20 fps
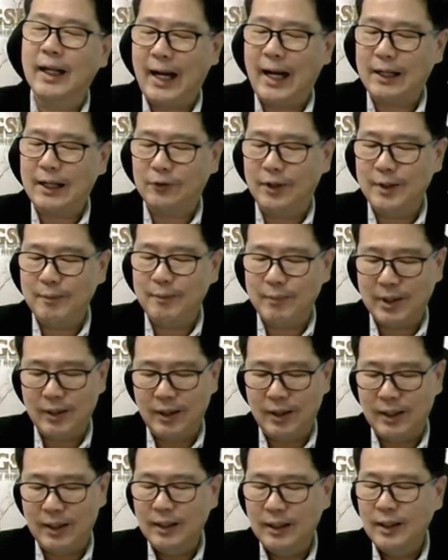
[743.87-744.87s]
หลักๆตอนนี้มัน
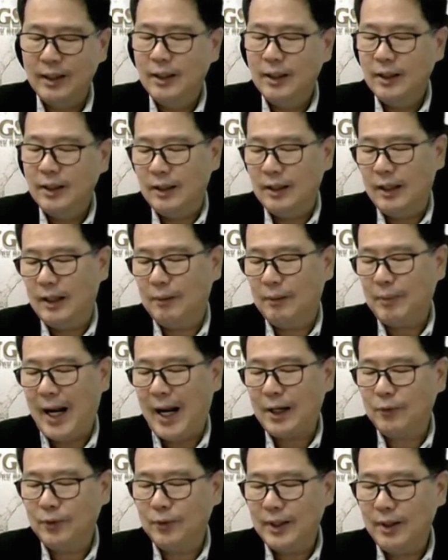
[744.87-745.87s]
ก็
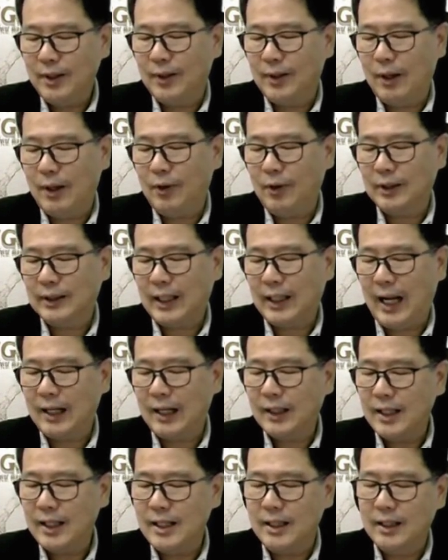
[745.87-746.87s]
ภาคท่องเที่ยวของเราค่อน
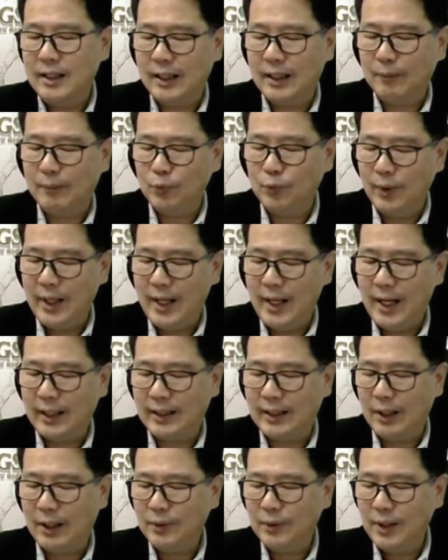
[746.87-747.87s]
ข้างดีนะครับตัวเลข
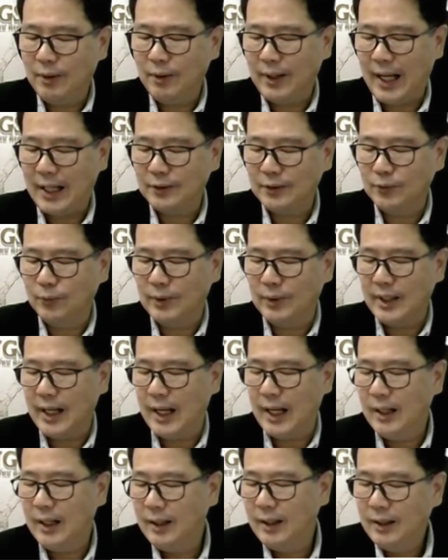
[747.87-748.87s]
นักท่องเที่ยวล่าสุด
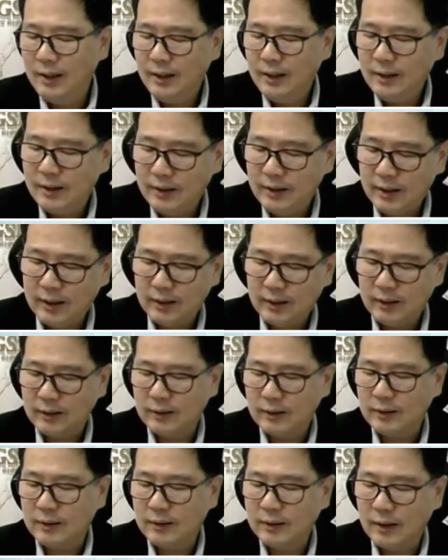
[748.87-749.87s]
เนี่ยหนึ่ง
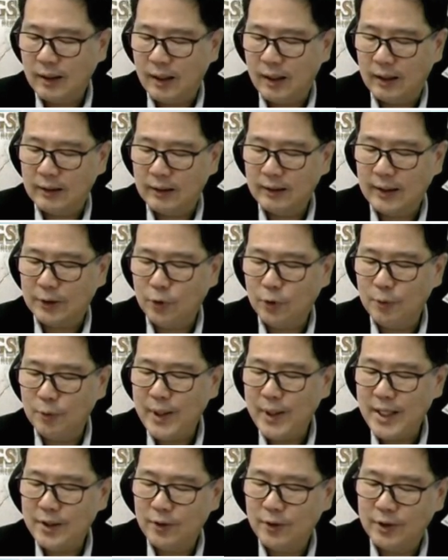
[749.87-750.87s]
ตั้งแต่ต้
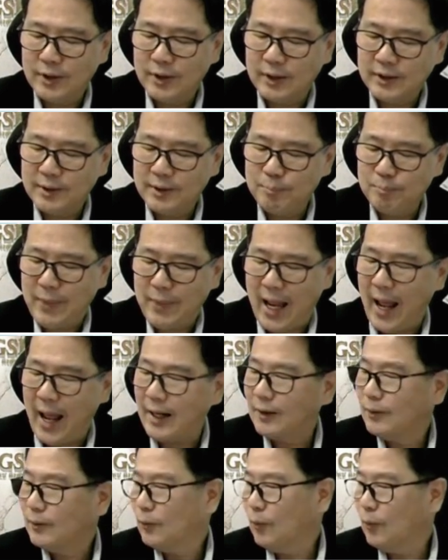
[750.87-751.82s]
นปีจนถึงสิบแปด